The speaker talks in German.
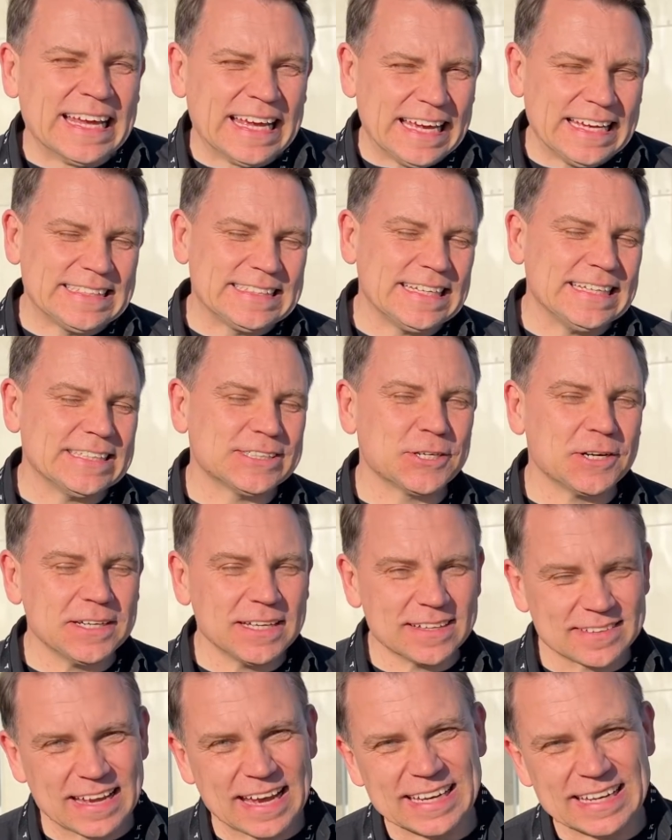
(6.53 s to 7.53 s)
Ich sehe schon,
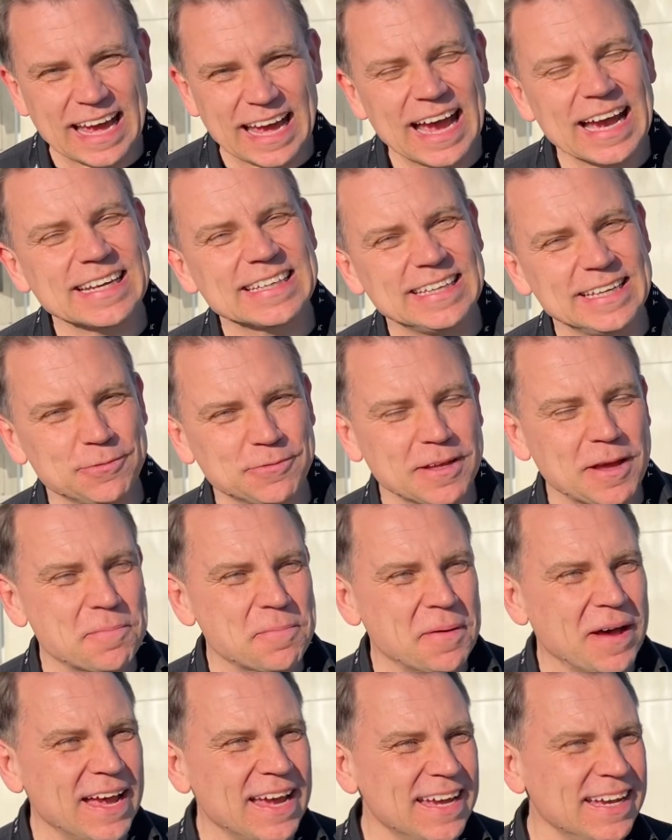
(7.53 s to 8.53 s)
ihr seid aktiv
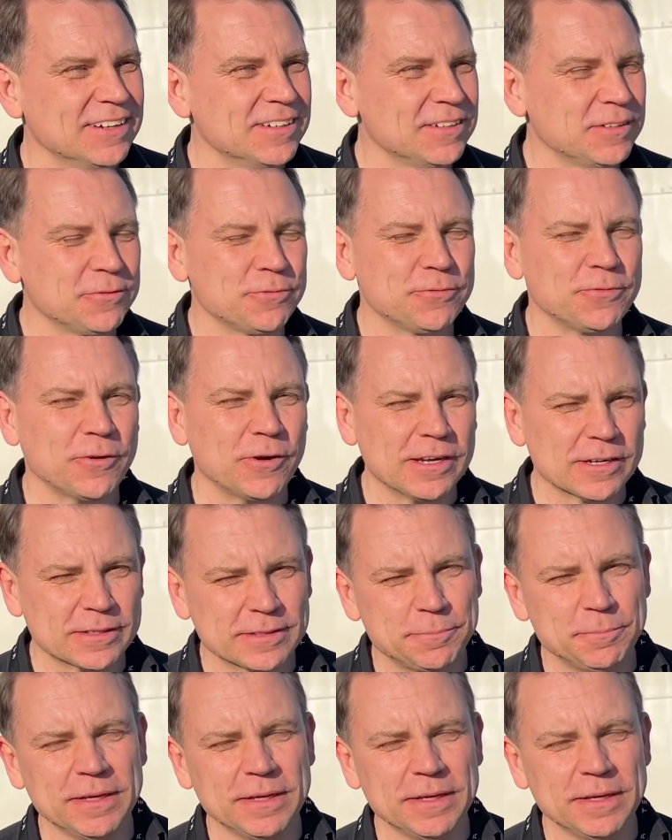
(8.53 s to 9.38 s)
dabei und folgt